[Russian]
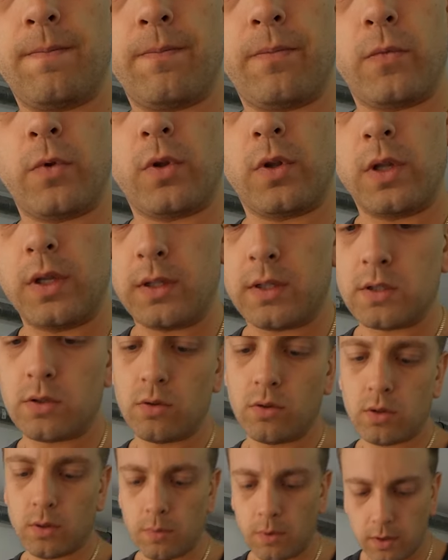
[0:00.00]
вот. На это
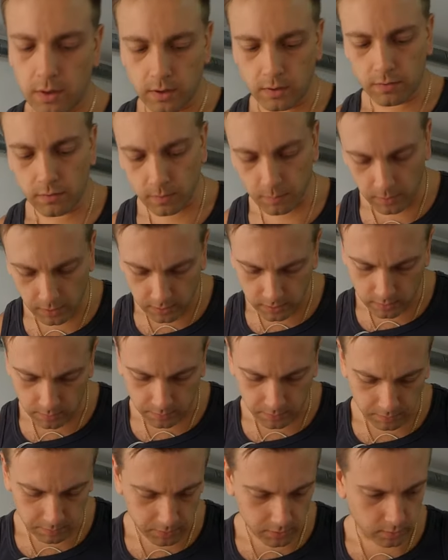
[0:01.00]
стоит обратить внимание,
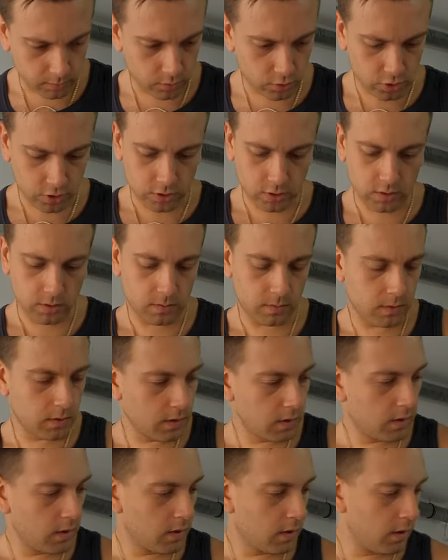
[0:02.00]
потому что
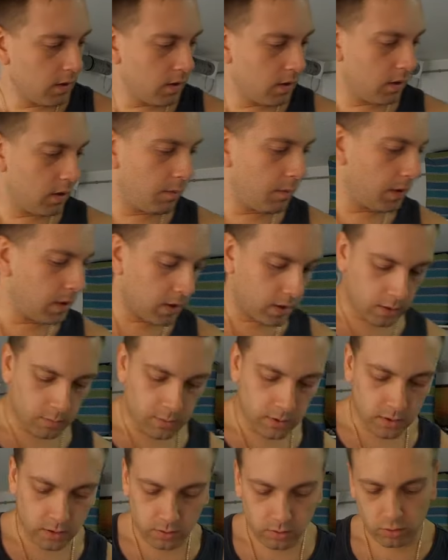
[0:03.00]
ремень как бы
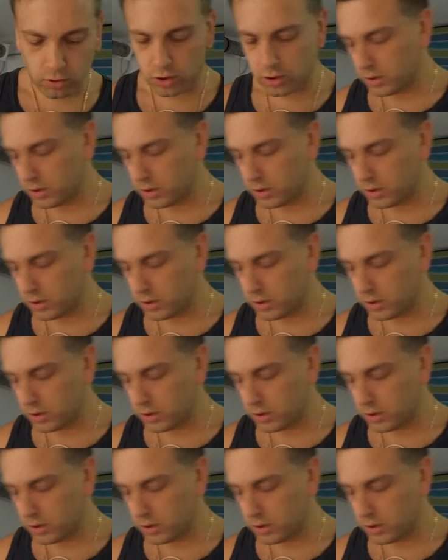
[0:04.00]
это тоже